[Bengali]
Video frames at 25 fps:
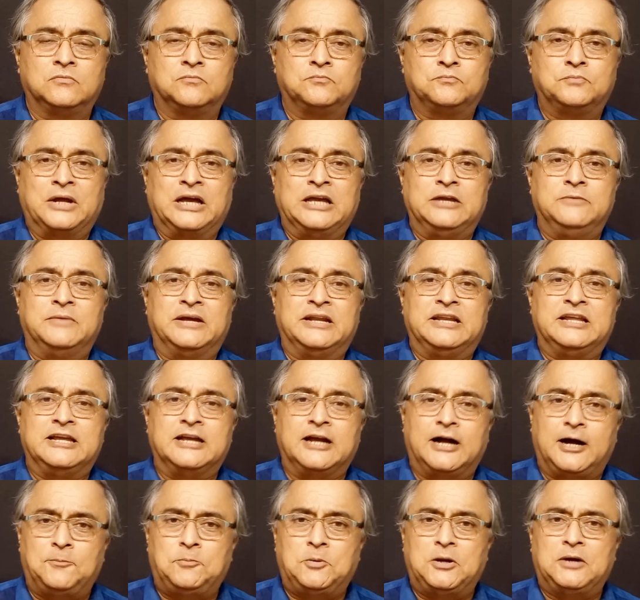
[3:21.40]
প্রাইমারি
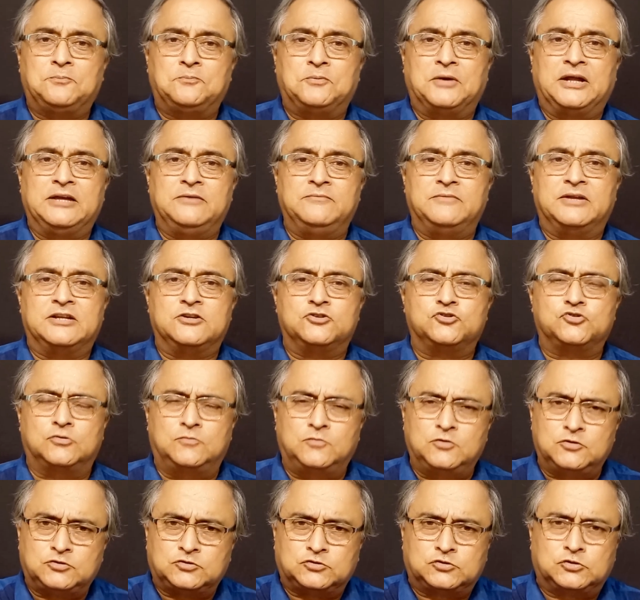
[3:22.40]
আপার প্রাইমারি
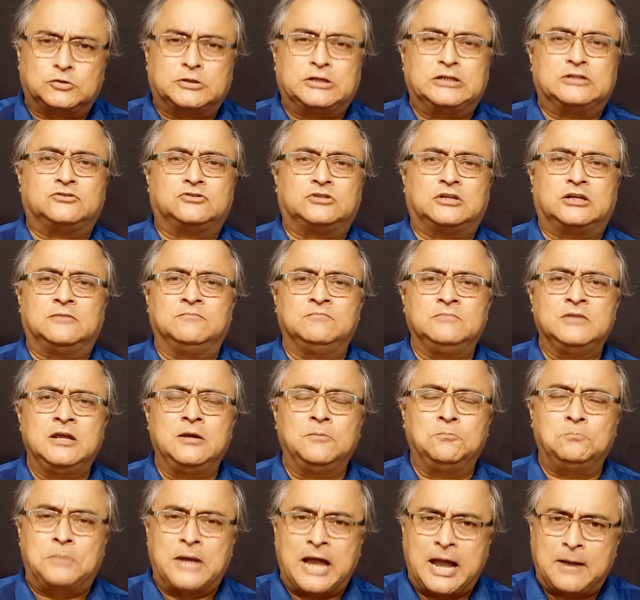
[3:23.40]
সমস্ত ক্ষেত্রে
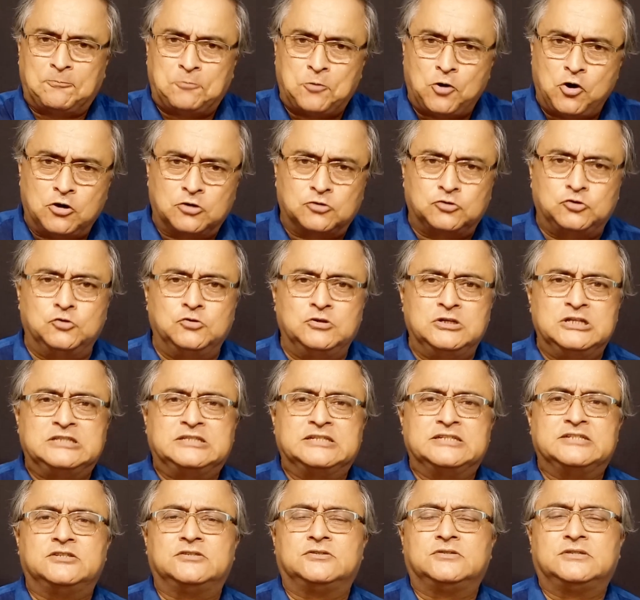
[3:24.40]
ব্যাপক
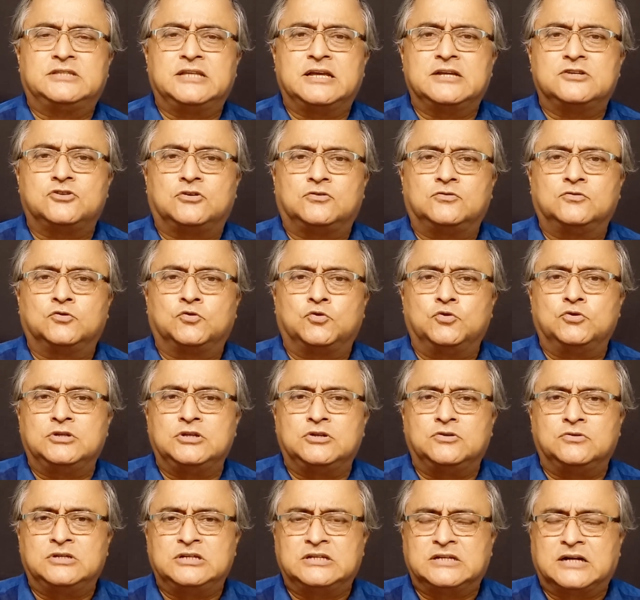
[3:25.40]
দুর্নীতিতে যখন কোটি
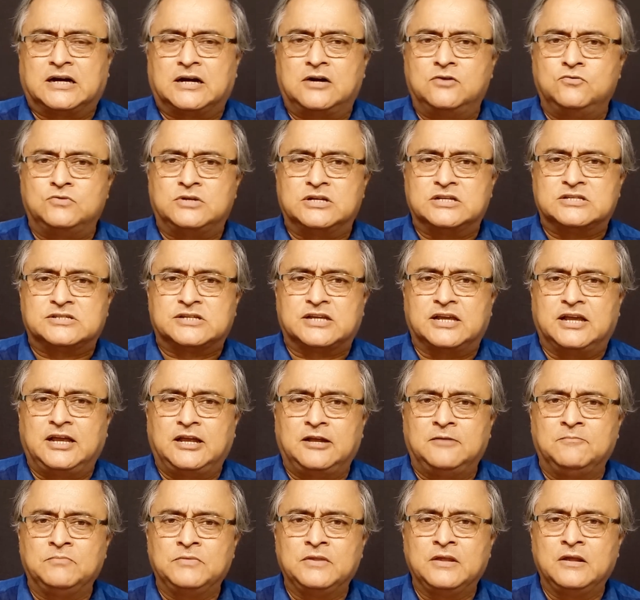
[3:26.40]
কোটি টাকা উঠেছে
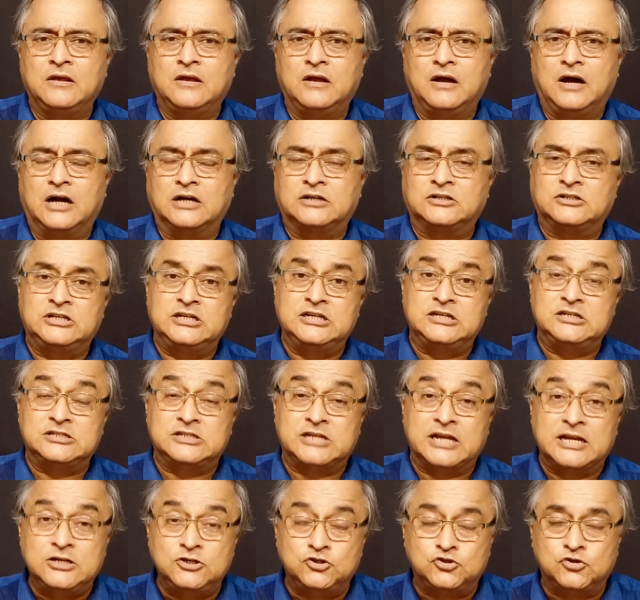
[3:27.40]
আর ঠিক
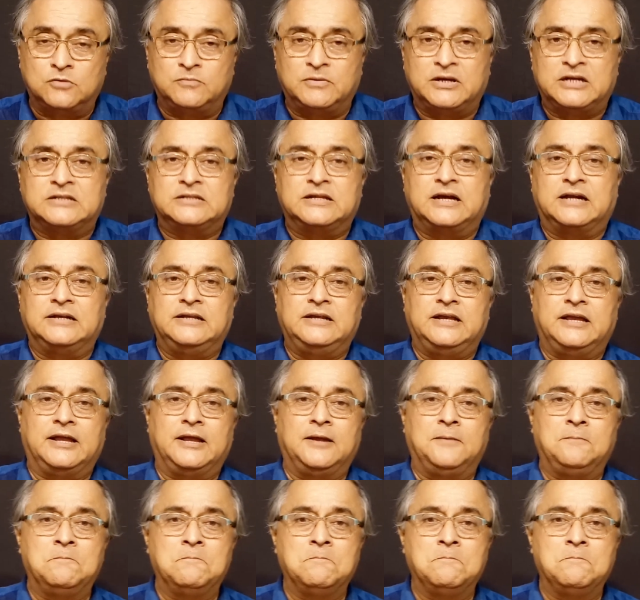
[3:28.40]
সেই সময়ে দাঁড়িয়ে